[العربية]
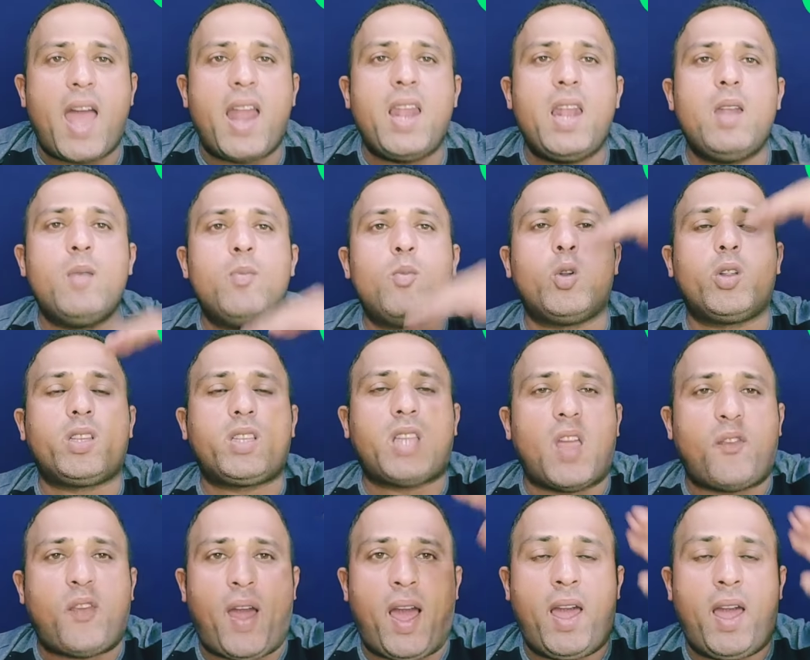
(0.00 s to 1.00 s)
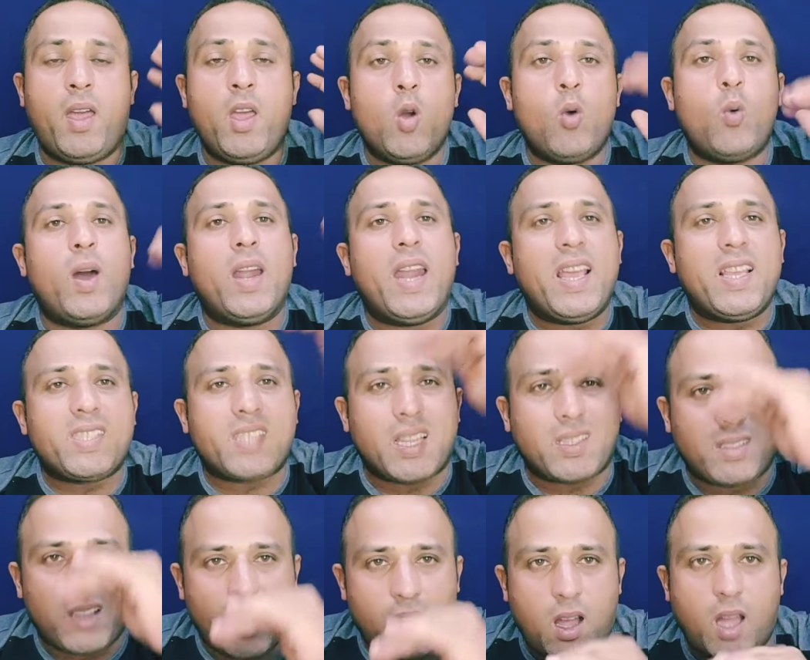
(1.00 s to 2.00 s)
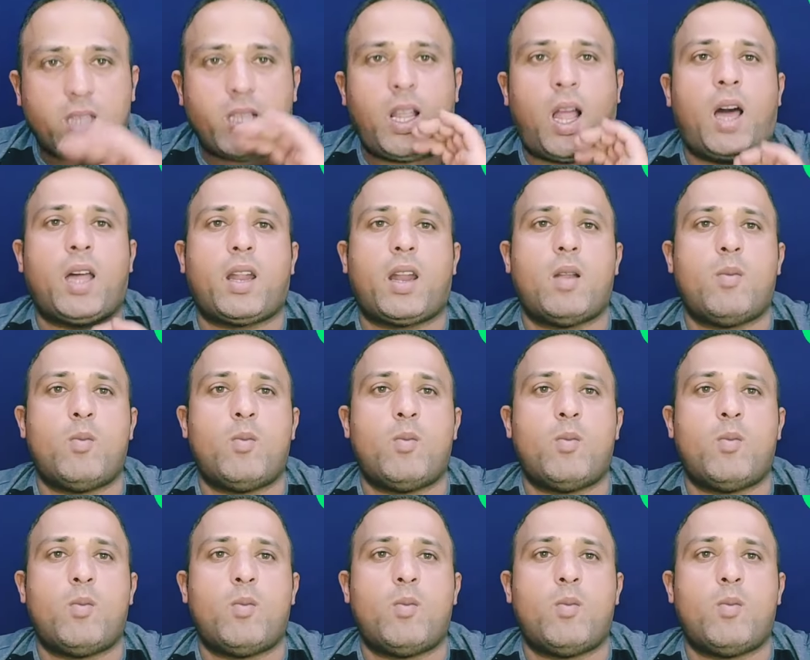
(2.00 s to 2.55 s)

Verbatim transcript: المرتفعه وليس درجات الحراره